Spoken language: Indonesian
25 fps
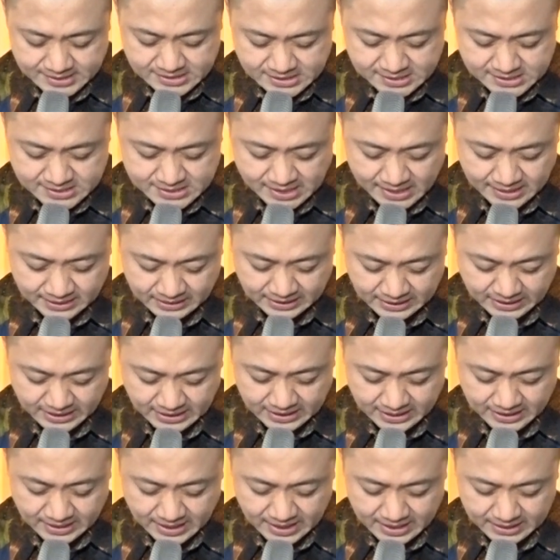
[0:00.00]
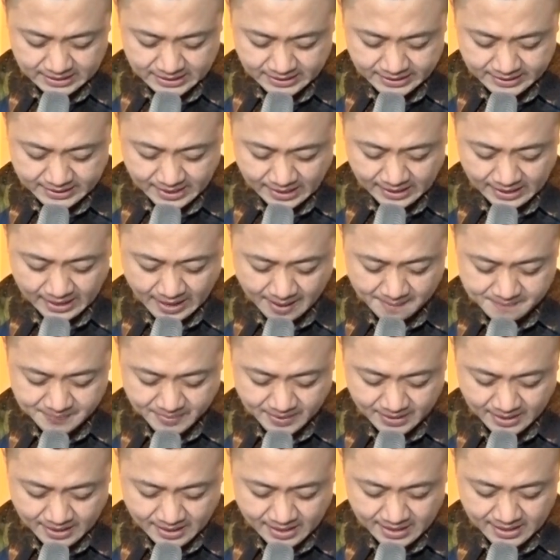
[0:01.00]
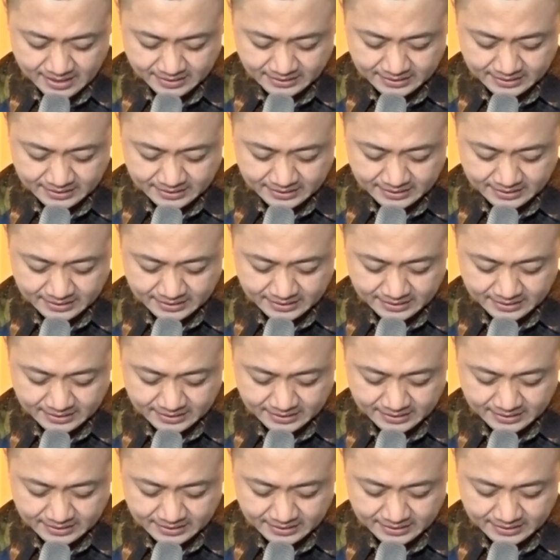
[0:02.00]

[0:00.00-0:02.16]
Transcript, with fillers: sejati yang di dalamnya